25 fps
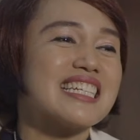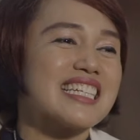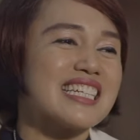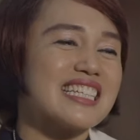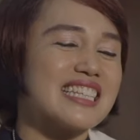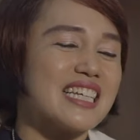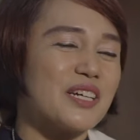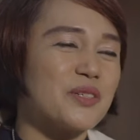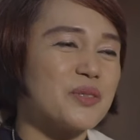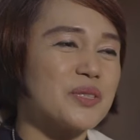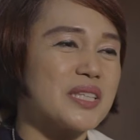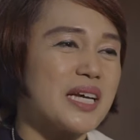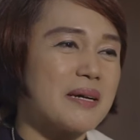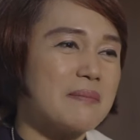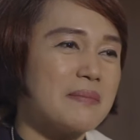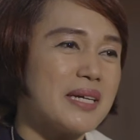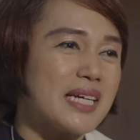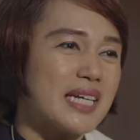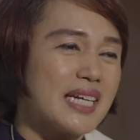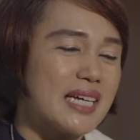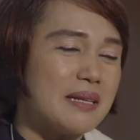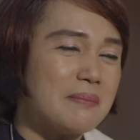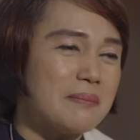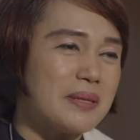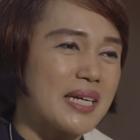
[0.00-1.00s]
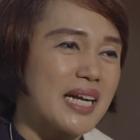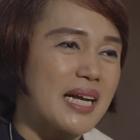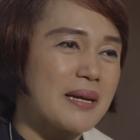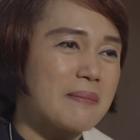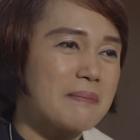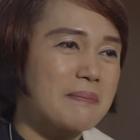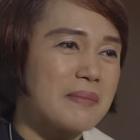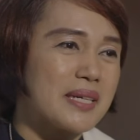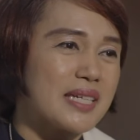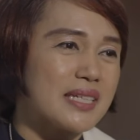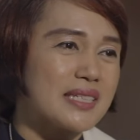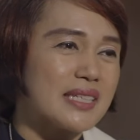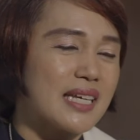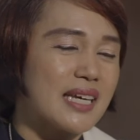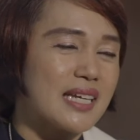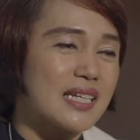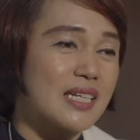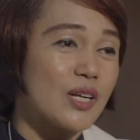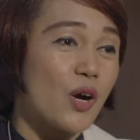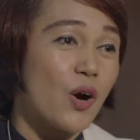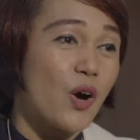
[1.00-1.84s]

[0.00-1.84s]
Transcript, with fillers: Kita utamakan mengambil dari